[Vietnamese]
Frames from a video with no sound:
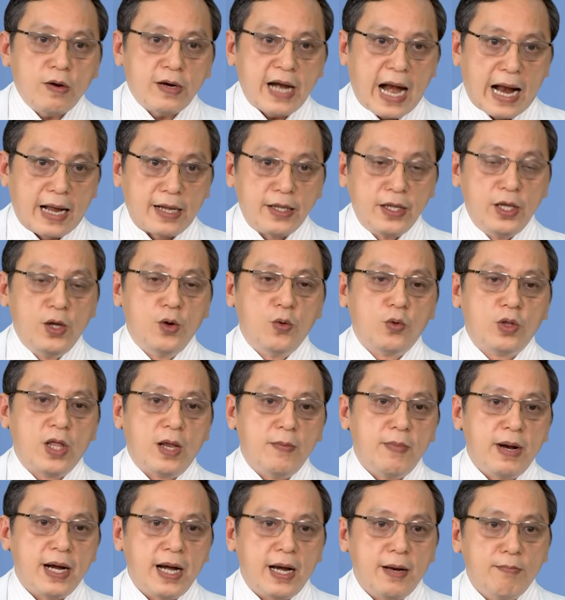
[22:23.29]
rặn nhiều thì
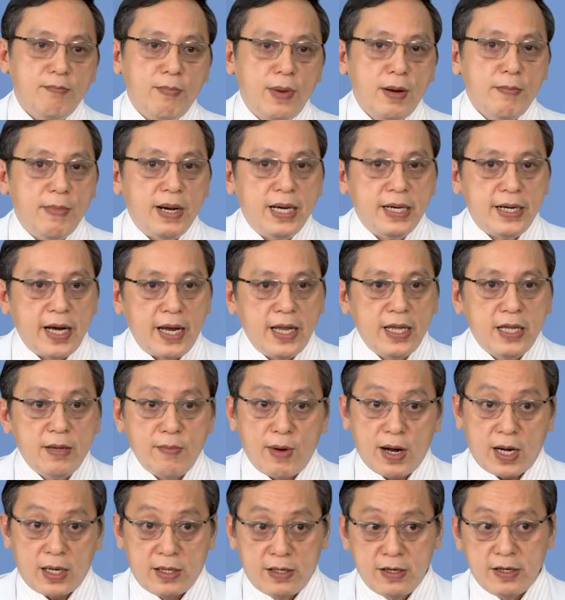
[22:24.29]
mới mới bệnh trĩ nhưng mà
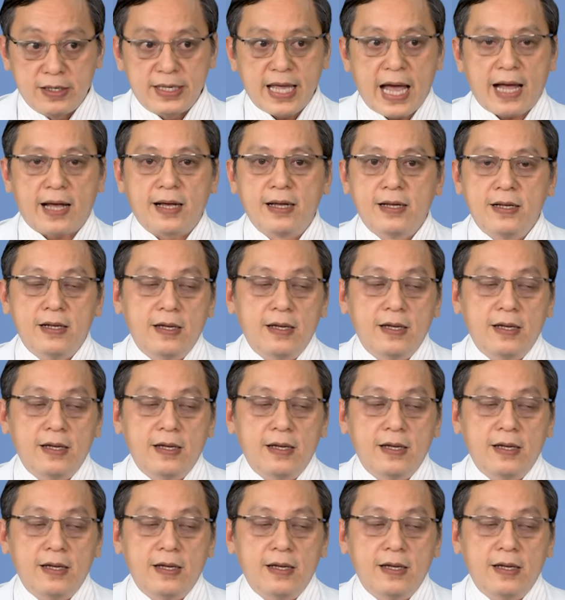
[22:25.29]
chưa chắc